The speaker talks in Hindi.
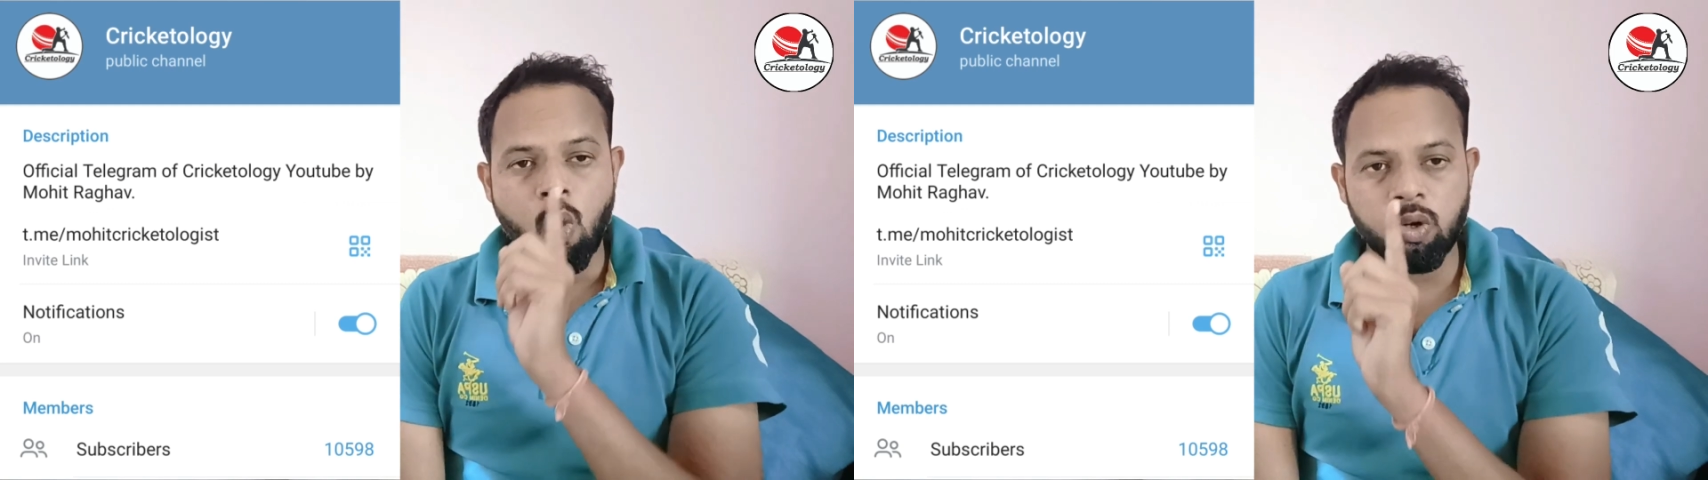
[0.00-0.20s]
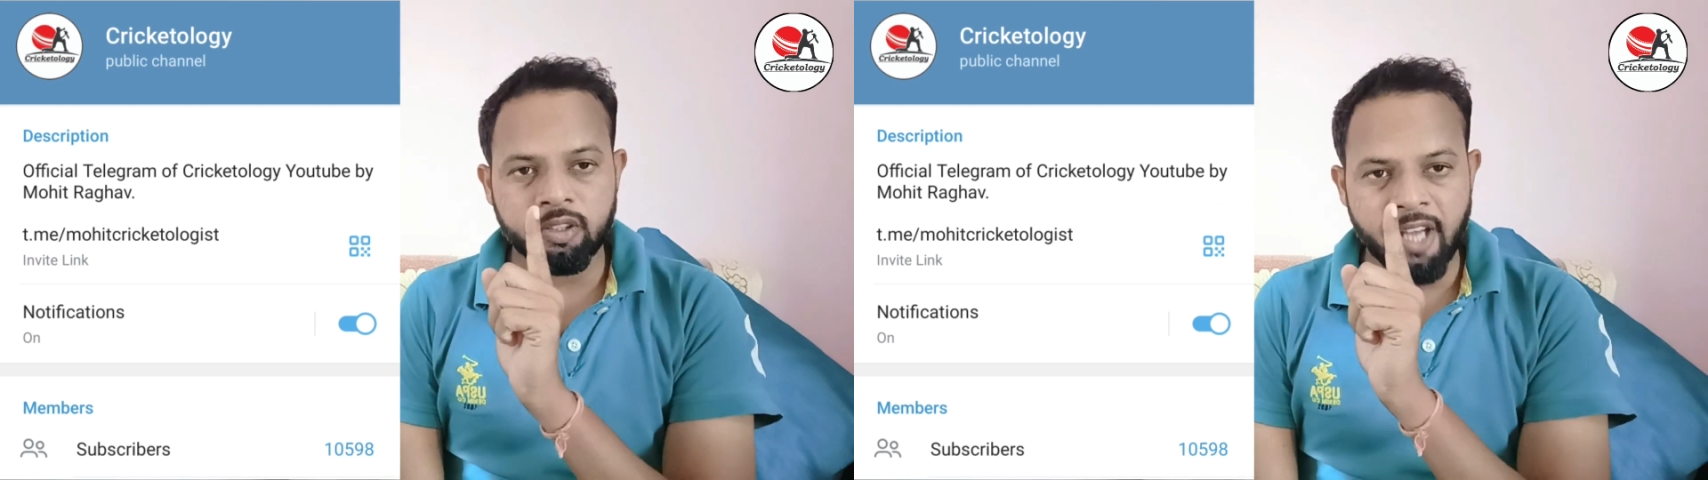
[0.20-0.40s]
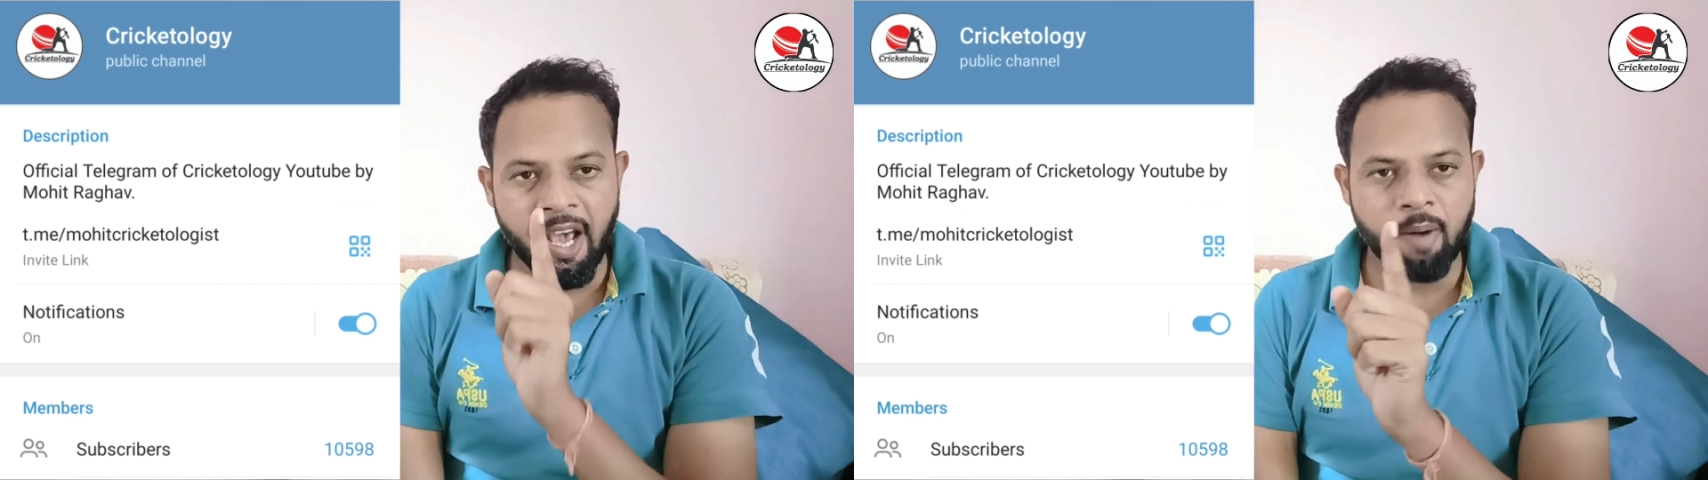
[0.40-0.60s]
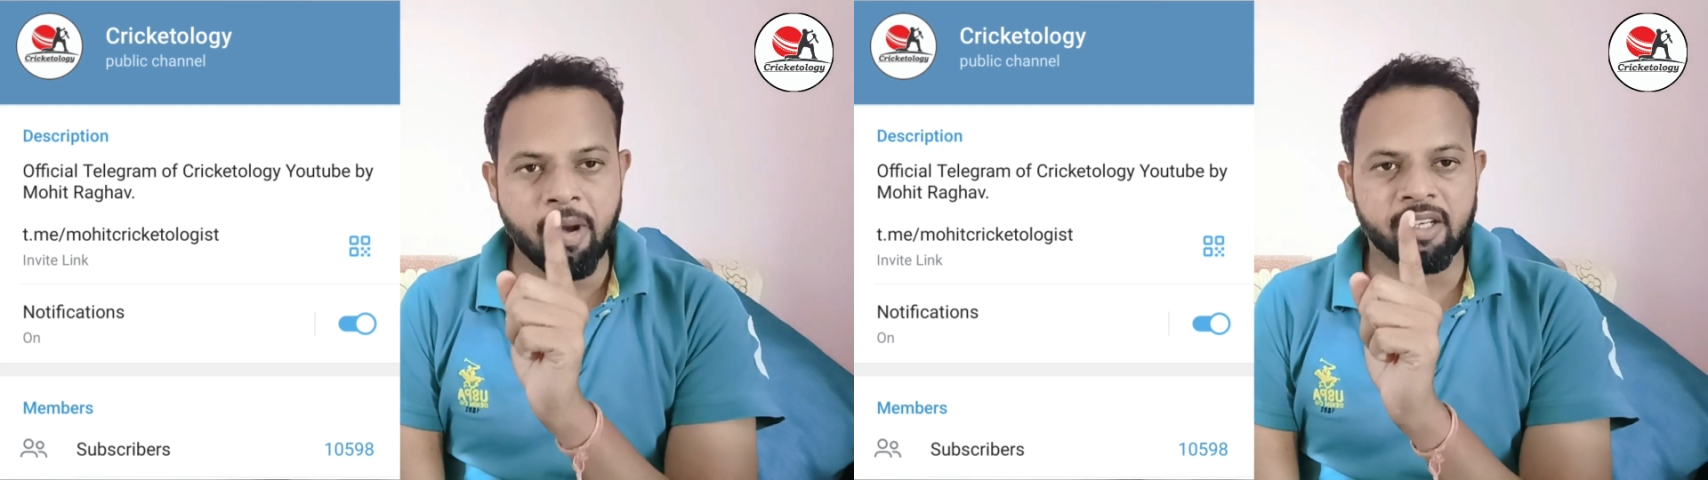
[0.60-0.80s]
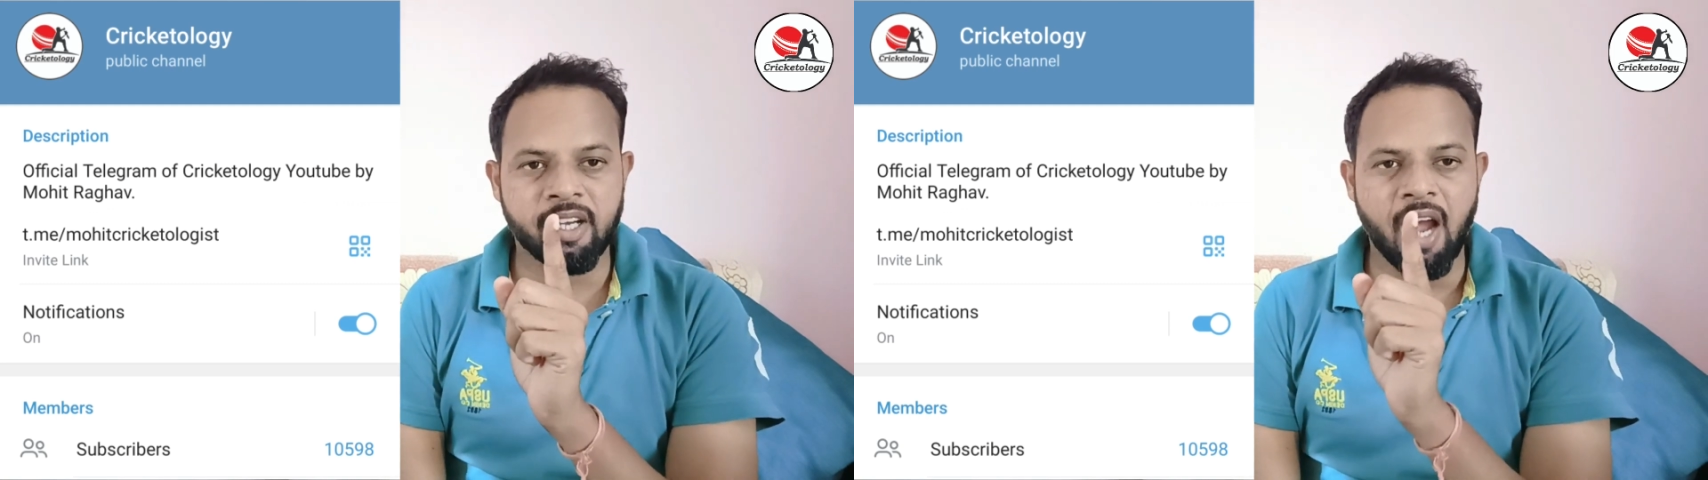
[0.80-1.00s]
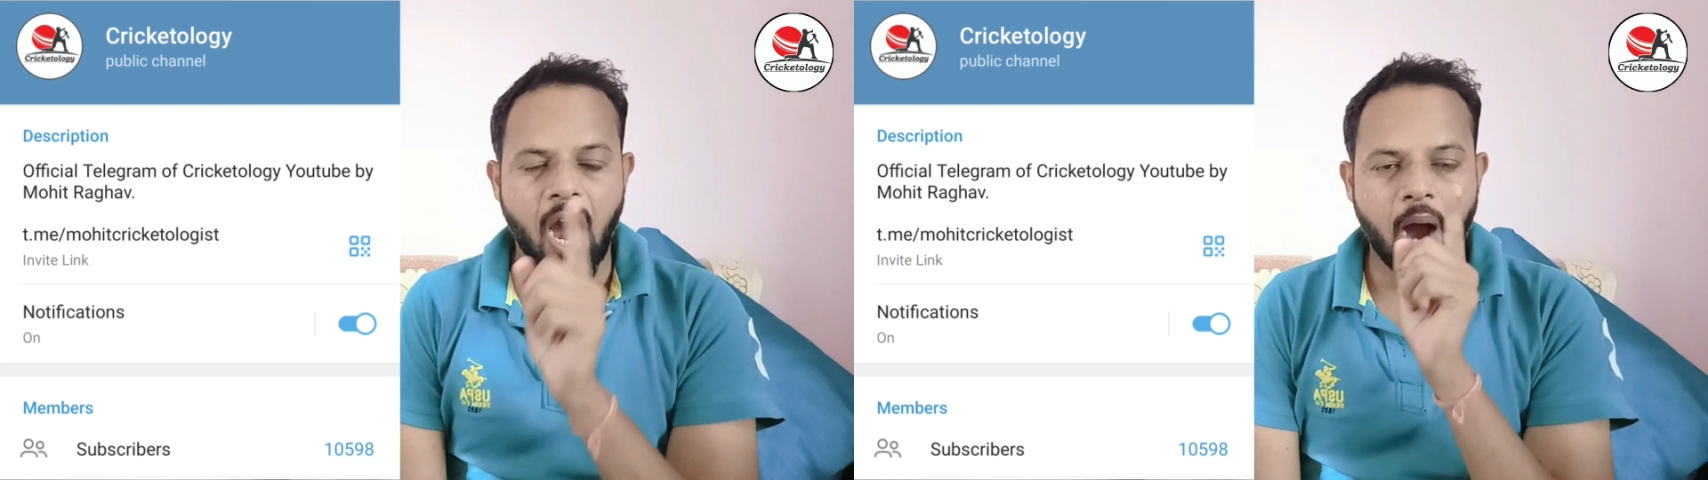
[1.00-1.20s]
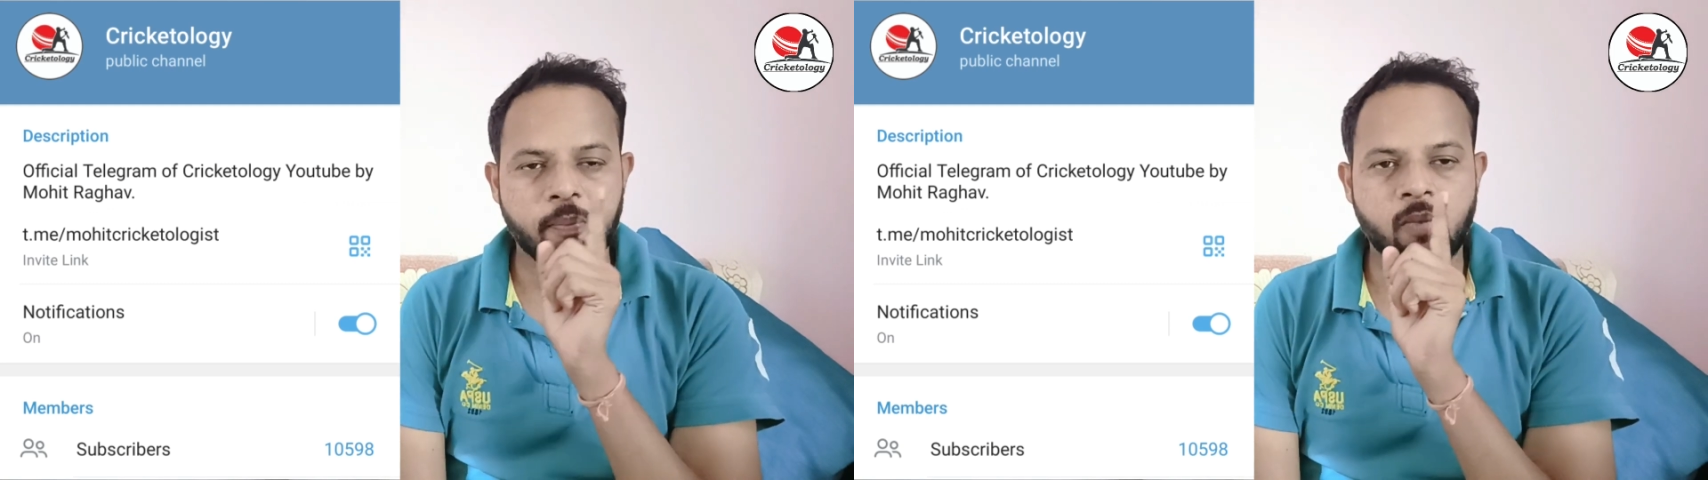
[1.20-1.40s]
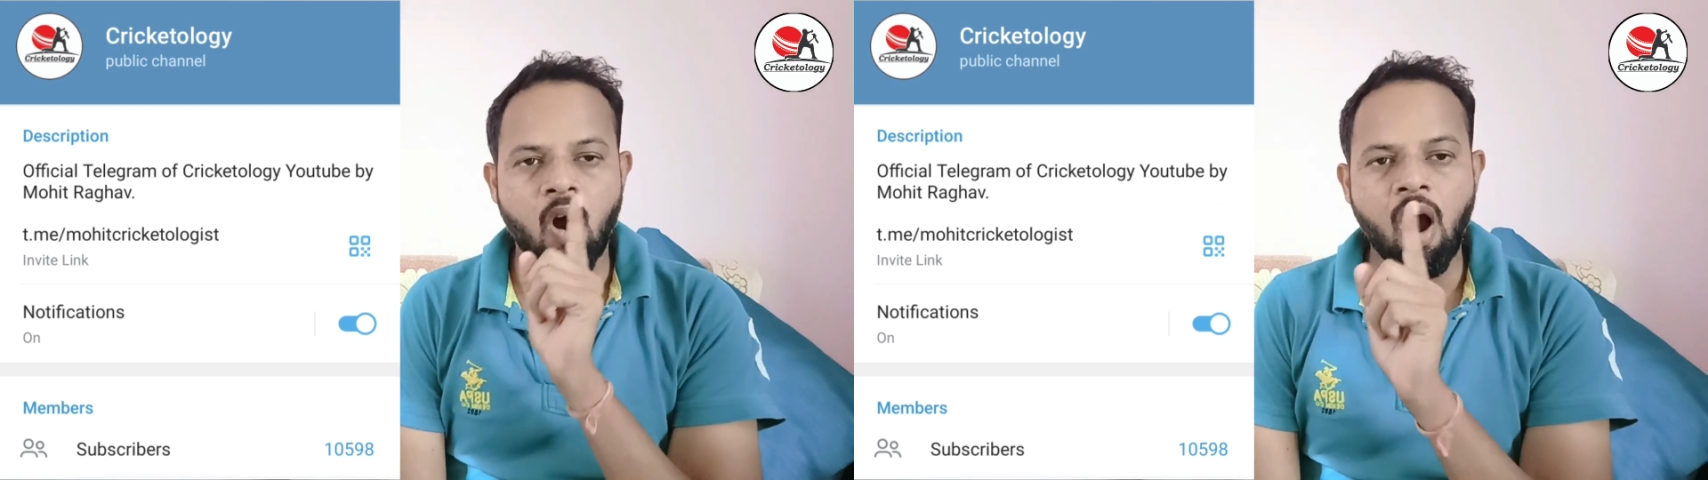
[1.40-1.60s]
उस ढेर में से
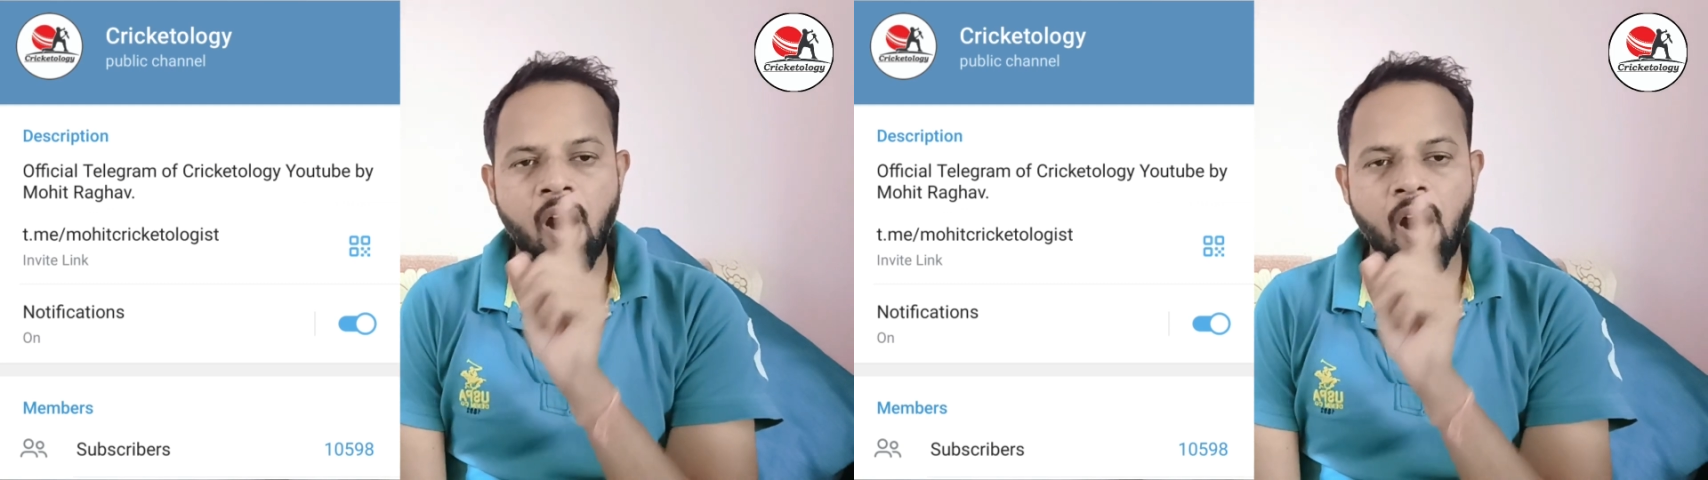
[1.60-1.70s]
आपको